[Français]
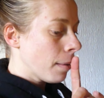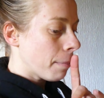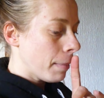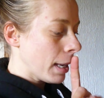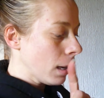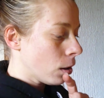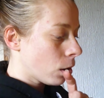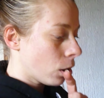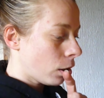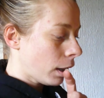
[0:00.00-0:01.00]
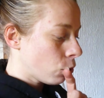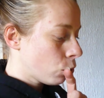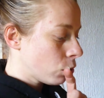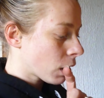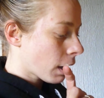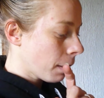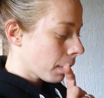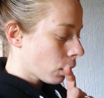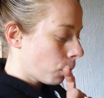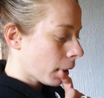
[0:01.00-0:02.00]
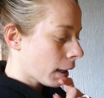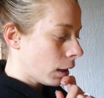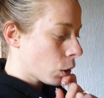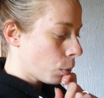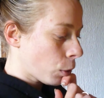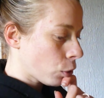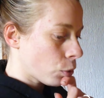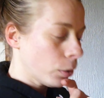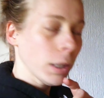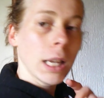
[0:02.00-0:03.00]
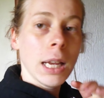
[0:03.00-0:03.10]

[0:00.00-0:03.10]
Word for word: Mais euh, là, du coup, j'ai quand même récupéré quelques morceaux.